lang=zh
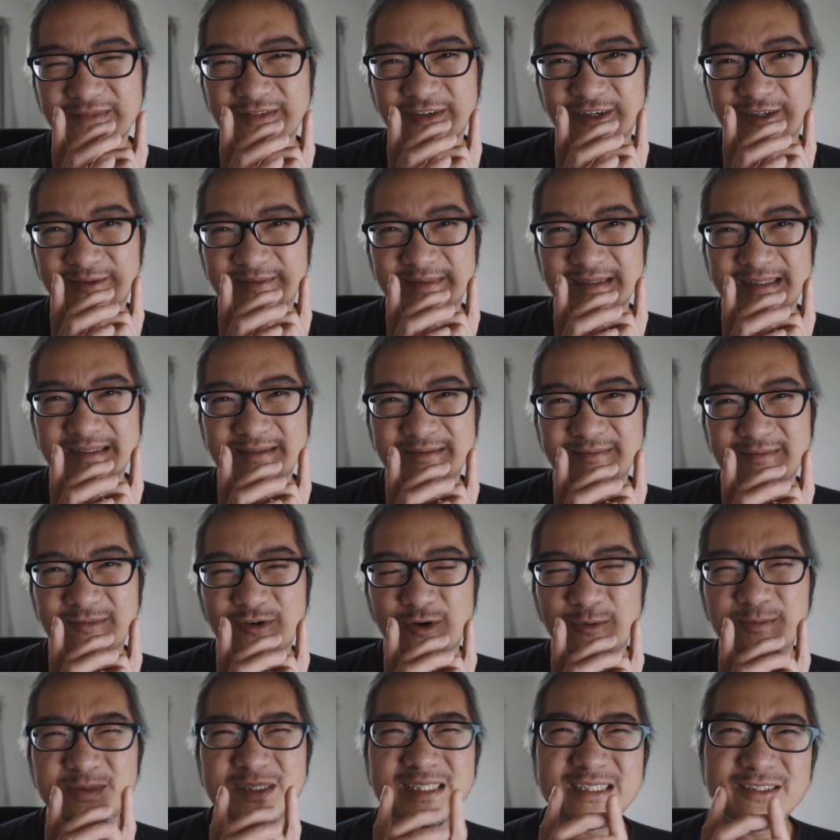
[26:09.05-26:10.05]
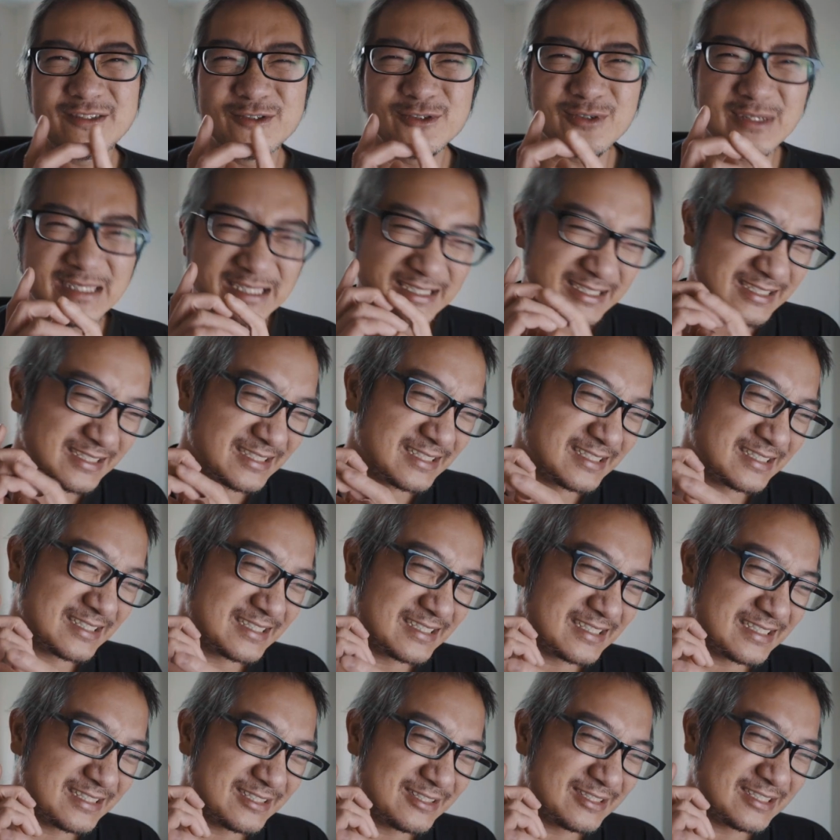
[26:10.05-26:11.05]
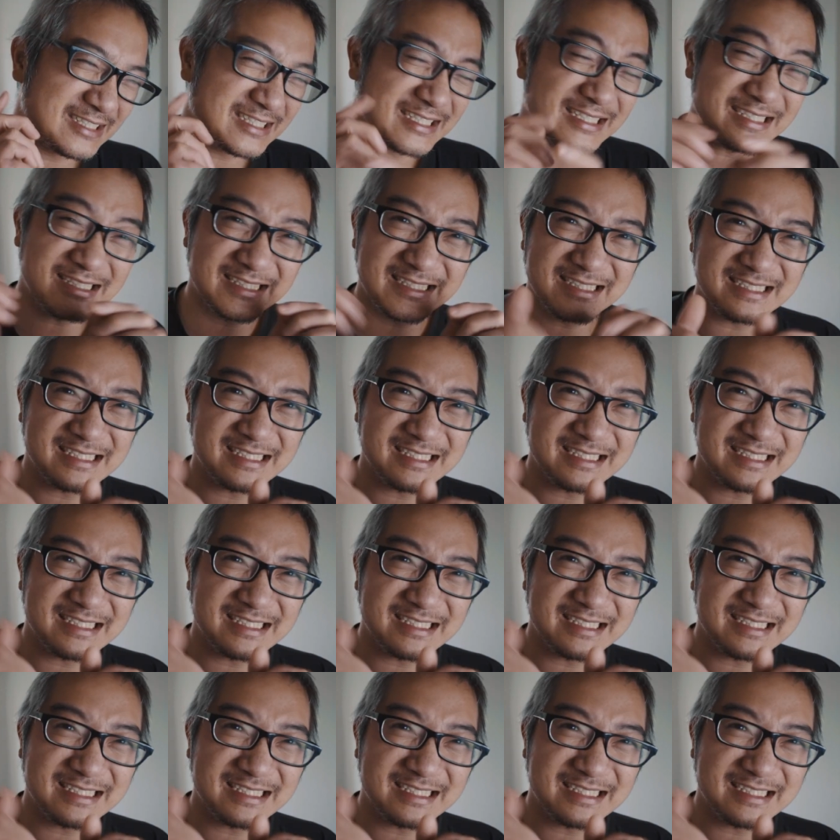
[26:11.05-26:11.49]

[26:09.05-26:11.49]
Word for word: 我我不如果你是这个